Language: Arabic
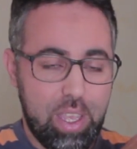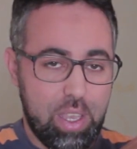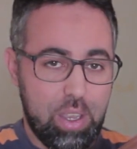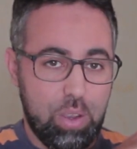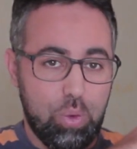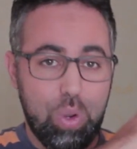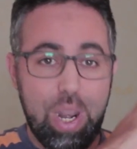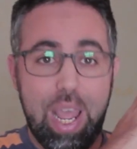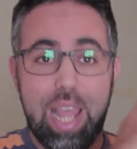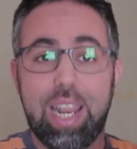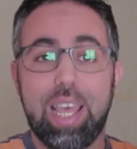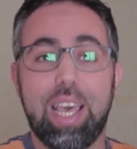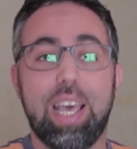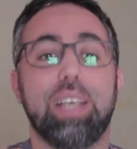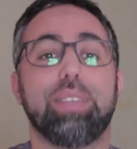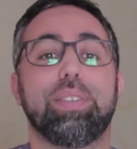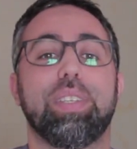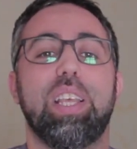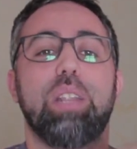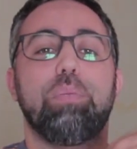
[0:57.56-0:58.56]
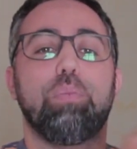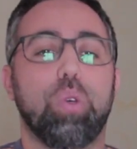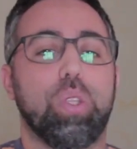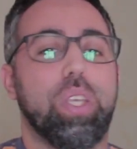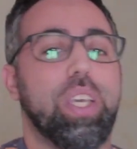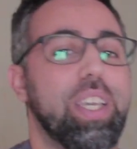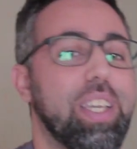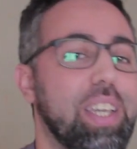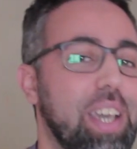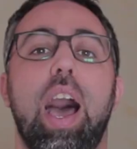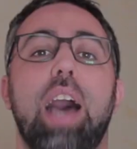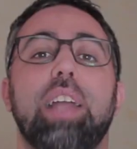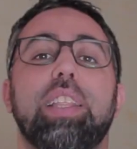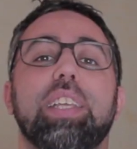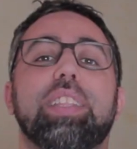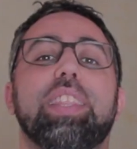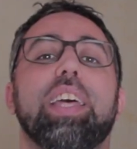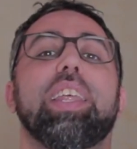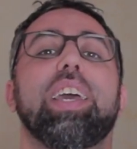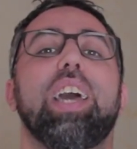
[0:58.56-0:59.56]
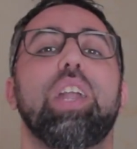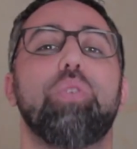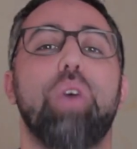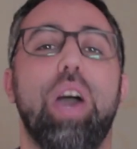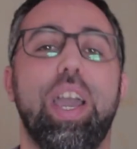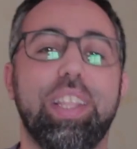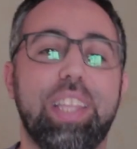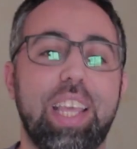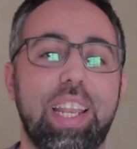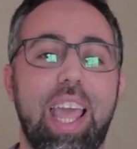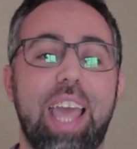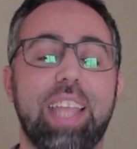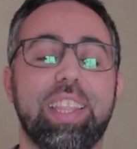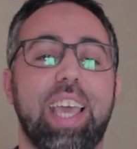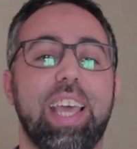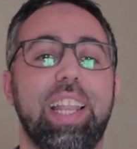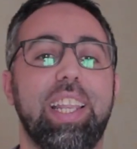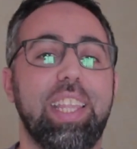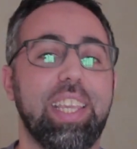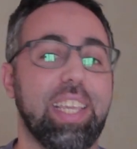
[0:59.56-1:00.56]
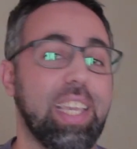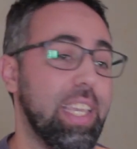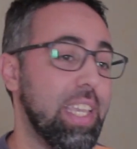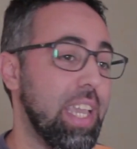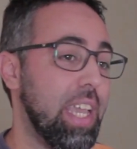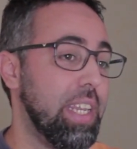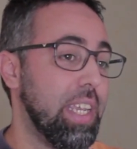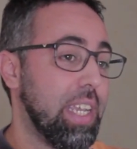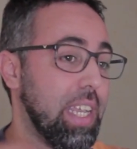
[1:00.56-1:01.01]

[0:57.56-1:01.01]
او الالغاز المضحكه هذه الطريقه الوحيده اللي تخليك يعني